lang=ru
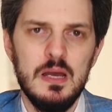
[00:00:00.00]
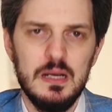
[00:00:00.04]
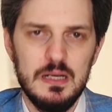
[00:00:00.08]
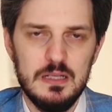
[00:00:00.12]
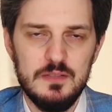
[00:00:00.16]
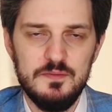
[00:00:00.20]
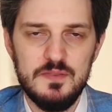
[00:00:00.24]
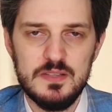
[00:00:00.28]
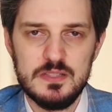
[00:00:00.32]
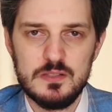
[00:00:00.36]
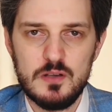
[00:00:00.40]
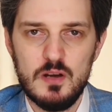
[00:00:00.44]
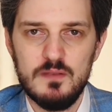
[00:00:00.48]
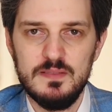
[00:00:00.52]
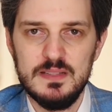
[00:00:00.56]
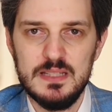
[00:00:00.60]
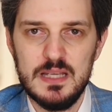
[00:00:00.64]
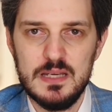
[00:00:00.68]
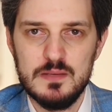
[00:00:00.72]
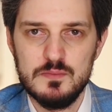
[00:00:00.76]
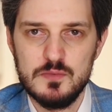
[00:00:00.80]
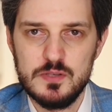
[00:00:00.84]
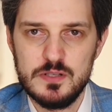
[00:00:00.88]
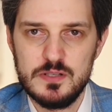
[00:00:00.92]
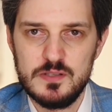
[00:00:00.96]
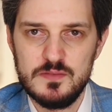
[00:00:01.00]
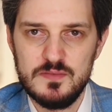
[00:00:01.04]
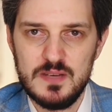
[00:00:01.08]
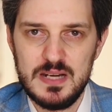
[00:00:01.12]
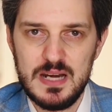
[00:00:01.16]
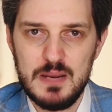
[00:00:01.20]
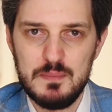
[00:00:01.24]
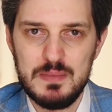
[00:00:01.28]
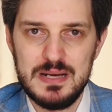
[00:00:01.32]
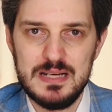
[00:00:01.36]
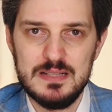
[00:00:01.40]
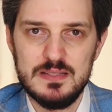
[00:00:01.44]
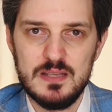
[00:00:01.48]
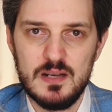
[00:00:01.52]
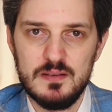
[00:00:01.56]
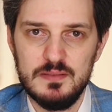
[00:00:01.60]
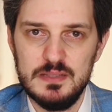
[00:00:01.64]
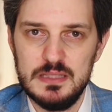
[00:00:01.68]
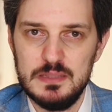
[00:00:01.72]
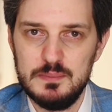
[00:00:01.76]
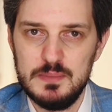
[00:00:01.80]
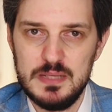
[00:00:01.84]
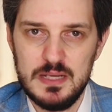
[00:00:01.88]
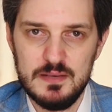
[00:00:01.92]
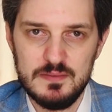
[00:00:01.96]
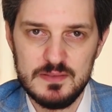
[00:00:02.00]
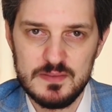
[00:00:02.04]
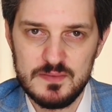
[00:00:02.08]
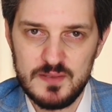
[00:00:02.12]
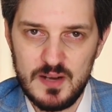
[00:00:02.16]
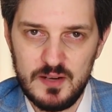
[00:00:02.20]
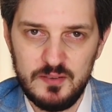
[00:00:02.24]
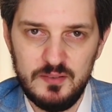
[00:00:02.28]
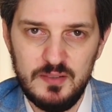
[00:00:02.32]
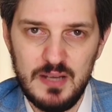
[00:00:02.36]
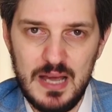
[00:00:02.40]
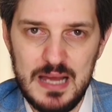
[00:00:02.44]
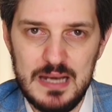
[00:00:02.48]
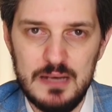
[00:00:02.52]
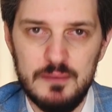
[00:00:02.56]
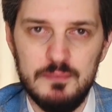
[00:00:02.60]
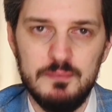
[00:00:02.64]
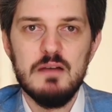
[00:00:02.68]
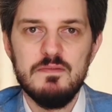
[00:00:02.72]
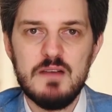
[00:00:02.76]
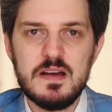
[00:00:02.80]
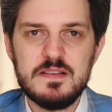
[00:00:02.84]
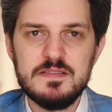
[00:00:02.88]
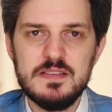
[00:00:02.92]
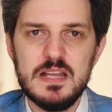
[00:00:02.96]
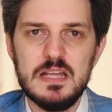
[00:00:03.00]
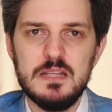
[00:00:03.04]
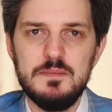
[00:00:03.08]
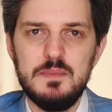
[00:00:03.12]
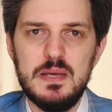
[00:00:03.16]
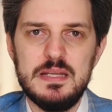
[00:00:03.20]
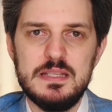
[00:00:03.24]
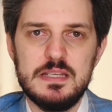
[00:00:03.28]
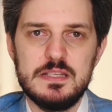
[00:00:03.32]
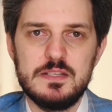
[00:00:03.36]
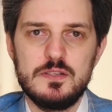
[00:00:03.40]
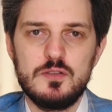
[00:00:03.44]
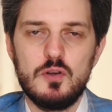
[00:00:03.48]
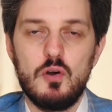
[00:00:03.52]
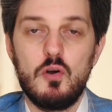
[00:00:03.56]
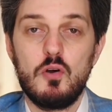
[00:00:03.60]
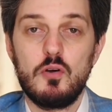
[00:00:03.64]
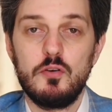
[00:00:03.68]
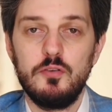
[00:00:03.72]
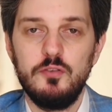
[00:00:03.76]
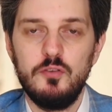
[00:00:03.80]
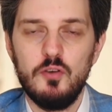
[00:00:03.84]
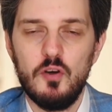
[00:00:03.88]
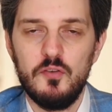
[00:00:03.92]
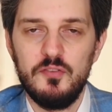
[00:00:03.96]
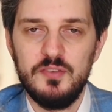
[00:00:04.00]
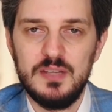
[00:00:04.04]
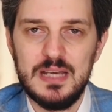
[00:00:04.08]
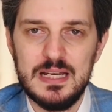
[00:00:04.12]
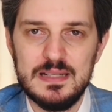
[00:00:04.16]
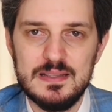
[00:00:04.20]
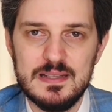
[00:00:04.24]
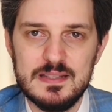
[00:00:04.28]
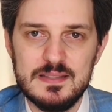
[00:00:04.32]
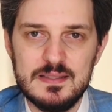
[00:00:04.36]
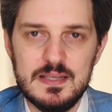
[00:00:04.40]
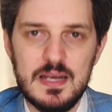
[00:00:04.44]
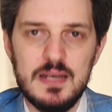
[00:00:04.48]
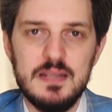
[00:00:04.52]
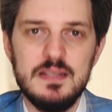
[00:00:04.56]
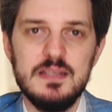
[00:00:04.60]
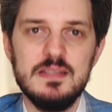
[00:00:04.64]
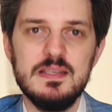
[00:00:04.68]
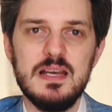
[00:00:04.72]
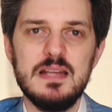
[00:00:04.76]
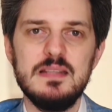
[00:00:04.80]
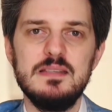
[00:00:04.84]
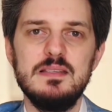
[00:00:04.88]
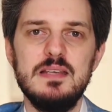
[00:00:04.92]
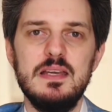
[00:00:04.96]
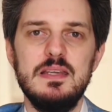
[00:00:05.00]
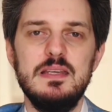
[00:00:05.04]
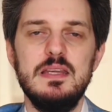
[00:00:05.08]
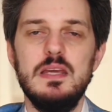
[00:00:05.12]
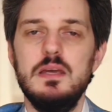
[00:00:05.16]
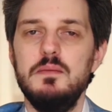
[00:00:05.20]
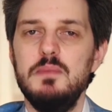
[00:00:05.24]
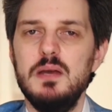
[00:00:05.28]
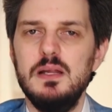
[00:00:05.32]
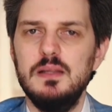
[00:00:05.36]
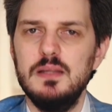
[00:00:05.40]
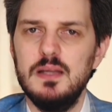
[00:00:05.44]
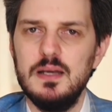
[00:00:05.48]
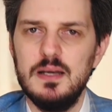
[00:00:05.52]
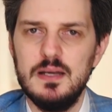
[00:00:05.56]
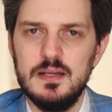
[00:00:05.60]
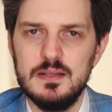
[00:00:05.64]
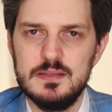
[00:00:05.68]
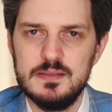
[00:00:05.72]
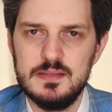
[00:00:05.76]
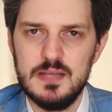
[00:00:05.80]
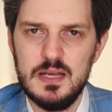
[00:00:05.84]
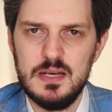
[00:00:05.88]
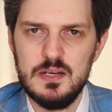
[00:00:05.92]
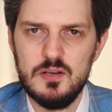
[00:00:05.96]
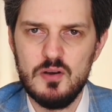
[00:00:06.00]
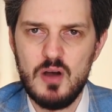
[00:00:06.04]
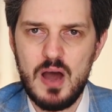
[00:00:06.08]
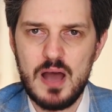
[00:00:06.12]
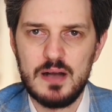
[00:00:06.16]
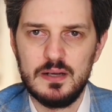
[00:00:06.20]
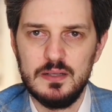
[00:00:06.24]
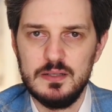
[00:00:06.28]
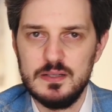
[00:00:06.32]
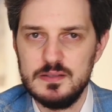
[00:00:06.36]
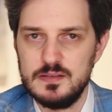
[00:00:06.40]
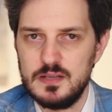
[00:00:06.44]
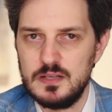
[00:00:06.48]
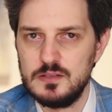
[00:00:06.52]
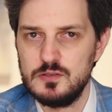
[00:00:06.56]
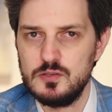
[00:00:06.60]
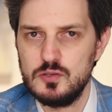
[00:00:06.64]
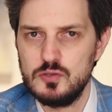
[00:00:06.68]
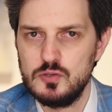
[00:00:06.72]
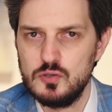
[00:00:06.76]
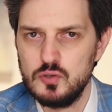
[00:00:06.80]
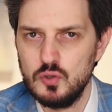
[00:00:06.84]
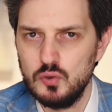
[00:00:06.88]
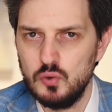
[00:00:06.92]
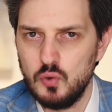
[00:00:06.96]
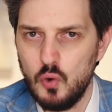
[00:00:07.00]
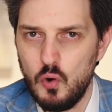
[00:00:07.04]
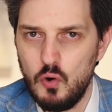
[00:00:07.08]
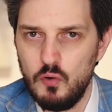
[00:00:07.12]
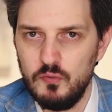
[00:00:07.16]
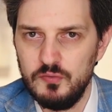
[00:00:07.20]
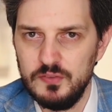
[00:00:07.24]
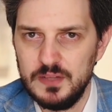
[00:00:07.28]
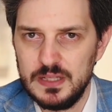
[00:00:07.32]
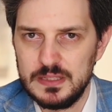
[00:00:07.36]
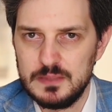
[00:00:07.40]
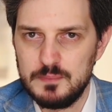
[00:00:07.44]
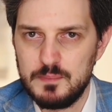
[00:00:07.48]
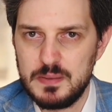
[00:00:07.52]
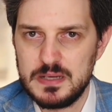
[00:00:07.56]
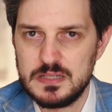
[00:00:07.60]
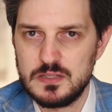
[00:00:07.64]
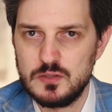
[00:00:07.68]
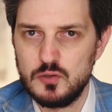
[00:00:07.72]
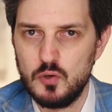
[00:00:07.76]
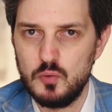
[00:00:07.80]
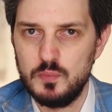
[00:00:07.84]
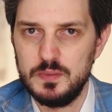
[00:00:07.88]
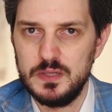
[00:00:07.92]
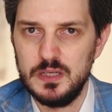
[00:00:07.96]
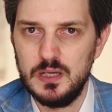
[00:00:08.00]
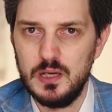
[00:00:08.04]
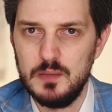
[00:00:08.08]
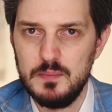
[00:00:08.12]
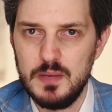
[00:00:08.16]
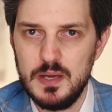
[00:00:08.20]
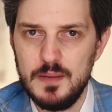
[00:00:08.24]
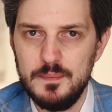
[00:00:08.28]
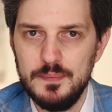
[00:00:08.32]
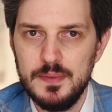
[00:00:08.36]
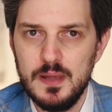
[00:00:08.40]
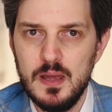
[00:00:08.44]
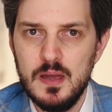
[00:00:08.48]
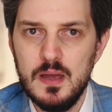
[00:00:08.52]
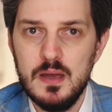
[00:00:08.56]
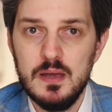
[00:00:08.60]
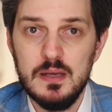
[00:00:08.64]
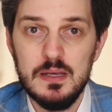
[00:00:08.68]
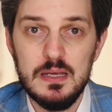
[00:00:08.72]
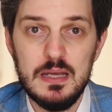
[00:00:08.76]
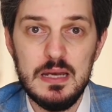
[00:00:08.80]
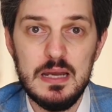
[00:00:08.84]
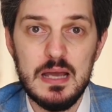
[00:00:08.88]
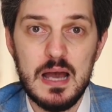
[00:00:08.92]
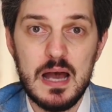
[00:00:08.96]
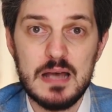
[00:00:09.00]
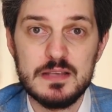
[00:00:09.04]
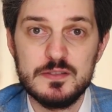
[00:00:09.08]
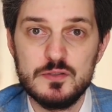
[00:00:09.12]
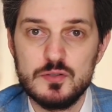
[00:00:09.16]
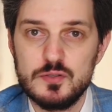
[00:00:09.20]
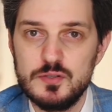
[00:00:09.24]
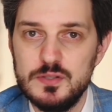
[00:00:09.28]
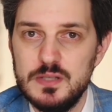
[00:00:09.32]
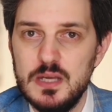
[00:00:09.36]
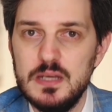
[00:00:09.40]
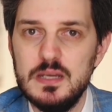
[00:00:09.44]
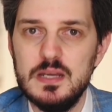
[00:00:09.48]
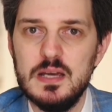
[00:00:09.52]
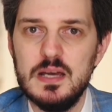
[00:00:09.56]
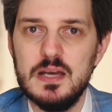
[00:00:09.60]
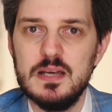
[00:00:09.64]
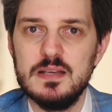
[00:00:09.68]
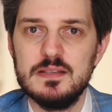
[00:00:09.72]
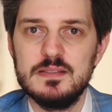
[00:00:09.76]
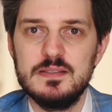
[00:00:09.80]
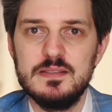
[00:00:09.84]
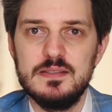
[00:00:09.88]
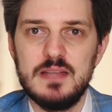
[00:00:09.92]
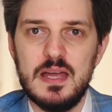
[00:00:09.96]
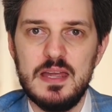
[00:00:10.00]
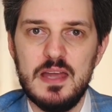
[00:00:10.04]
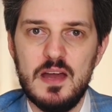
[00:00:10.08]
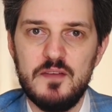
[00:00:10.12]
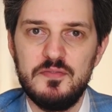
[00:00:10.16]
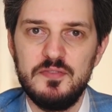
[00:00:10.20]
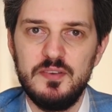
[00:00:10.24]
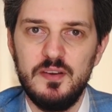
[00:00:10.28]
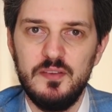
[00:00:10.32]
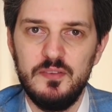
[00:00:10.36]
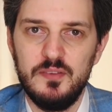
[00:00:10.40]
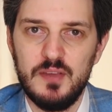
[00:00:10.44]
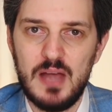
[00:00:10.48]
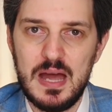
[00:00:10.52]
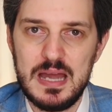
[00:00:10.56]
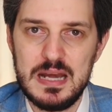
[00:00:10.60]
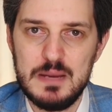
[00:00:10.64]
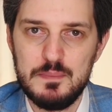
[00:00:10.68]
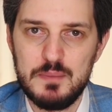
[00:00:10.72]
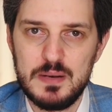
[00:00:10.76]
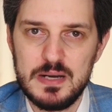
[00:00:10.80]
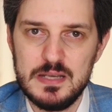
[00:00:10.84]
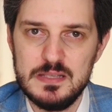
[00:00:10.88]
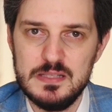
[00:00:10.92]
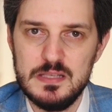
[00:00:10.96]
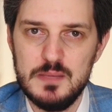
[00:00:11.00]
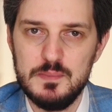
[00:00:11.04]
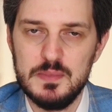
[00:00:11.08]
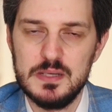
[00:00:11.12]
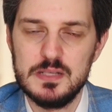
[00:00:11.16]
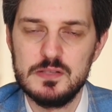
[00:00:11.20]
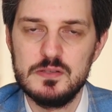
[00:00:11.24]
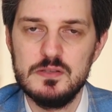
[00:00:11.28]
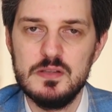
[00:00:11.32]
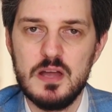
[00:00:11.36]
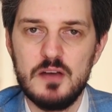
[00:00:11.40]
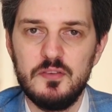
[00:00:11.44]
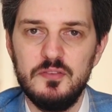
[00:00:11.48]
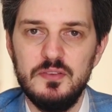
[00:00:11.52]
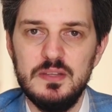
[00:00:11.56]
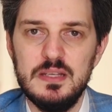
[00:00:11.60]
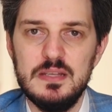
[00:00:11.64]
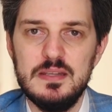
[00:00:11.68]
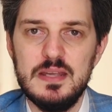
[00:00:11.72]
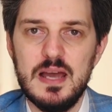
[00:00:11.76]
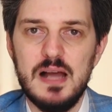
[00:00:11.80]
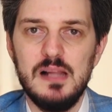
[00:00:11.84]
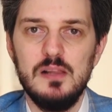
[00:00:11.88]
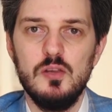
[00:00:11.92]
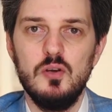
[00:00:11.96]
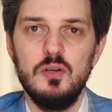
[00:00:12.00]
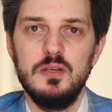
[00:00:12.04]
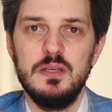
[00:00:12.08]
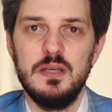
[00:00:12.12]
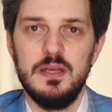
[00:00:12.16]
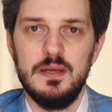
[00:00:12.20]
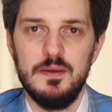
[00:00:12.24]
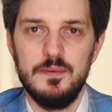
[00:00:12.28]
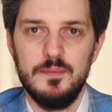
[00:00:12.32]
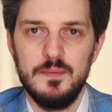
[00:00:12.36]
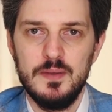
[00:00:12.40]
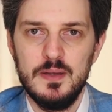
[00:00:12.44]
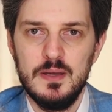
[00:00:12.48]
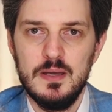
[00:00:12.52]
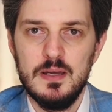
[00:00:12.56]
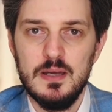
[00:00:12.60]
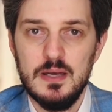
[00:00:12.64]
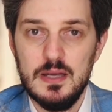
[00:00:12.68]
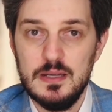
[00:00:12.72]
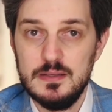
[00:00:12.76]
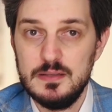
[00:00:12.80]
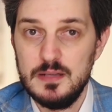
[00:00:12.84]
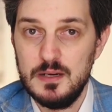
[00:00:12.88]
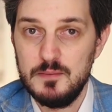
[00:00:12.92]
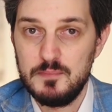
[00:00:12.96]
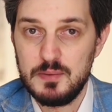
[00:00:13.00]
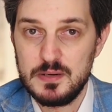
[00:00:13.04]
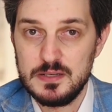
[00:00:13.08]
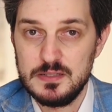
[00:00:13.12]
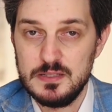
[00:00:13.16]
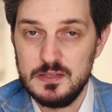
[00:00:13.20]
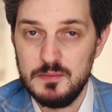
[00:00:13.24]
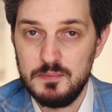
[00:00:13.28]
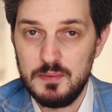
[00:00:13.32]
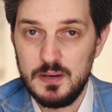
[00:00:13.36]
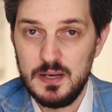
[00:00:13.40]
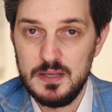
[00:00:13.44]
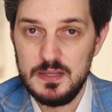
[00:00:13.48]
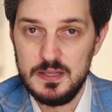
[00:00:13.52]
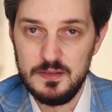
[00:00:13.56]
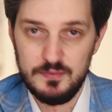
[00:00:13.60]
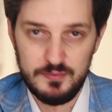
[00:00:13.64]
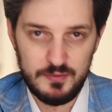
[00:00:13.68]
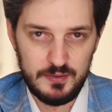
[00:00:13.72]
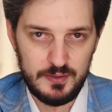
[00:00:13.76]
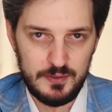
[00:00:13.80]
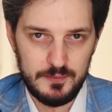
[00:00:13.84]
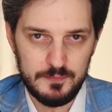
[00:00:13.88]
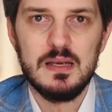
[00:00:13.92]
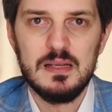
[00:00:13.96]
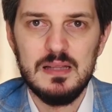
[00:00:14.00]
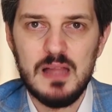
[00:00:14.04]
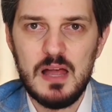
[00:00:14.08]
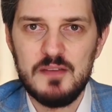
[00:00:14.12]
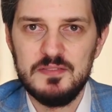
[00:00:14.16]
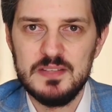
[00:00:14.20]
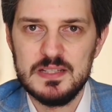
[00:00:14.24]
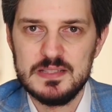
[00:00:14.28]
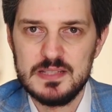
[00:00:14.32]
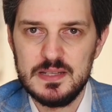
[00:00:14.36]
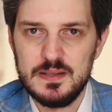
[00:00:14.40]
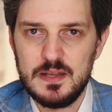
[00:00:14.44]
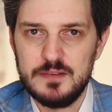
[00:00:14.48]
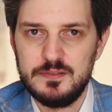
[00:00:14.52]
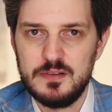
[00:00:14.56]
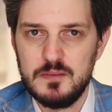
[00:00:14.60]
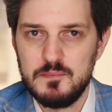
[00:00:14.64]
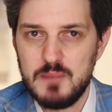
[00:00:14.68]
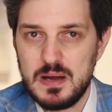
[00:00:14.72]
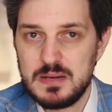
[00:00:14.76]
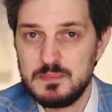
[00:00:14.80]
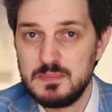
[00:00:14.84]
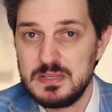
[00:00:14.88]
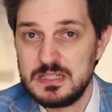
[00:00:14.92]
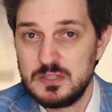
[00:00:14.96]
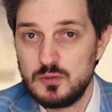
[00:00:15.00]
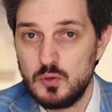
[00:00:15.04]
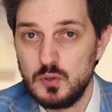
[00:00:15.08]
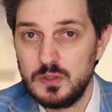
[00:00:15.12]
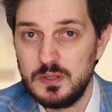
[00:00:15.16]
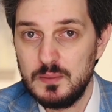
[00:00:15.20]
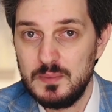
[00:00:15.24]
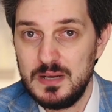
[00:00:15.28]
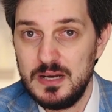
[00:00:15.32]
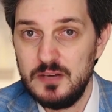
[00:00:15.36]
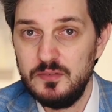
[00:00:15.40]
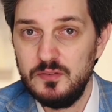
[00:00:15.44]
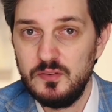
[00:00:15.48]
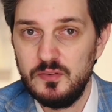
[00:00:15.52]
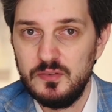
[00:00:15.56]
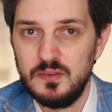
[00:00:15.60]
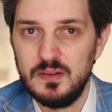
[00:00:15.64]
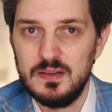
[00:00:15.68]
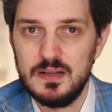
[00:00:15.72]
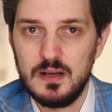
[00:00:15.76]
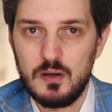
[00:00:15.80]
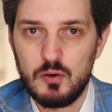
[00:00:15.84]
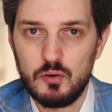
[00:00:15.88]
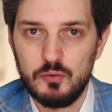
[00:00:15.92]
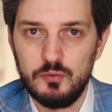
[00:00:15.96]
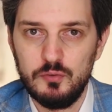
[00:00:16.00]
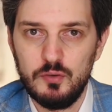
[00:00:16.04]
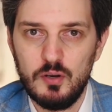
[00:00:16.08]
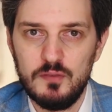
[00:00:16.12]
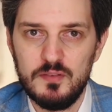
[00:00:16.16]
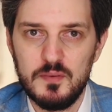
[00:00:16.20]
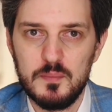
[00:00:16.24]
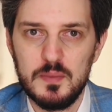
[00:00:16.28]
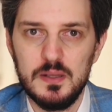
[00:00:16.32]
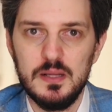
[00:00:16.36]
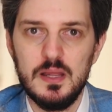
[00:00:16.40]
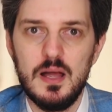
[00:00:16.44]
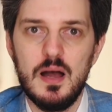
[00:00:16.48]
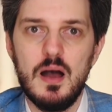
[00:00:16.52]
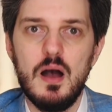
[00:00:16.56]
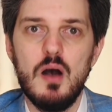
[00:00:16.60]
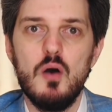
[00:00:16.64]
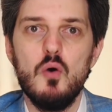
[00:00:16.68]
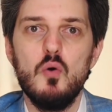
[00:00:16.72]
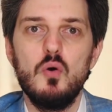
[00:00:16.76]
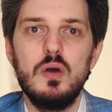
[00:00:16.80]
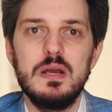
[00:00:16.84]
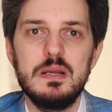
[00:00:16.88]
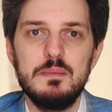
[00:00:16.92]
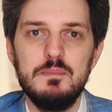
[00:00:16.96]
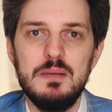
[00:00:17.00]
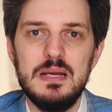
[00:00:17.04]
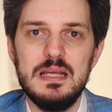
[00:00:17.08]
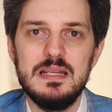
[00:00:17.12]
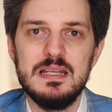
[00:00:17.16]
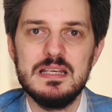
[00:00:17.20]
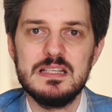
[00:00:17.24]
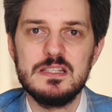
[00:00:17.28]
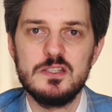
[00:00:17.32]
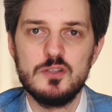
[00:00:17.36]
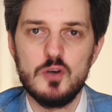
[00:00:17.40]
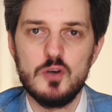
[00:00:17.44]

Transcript: Конфискованное имущество реабилитированным не возвращали. Важно отметить, что хрущевская десталинизация не имела целью организацию судов над преступниками или осуждения стоявшей за репрессиями государственной идеологии – эти репрессии породивший. Главной задачей борьбы с культом личности для Хрущева было укрепление